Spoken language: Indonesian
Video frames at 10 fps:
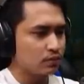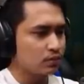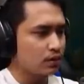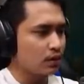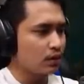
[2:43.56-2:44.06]

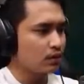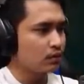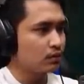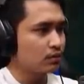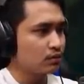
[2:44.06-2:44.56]
Eh. Eh,
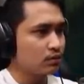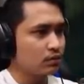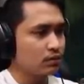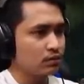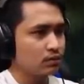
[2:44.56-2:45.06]

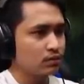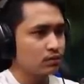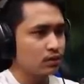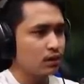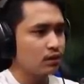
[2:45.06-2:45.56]

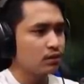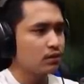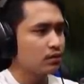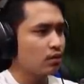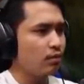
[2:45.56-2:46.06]
eh
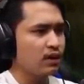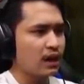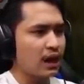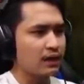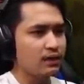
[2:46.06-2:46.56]
balik
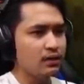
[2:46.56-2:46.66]
lagi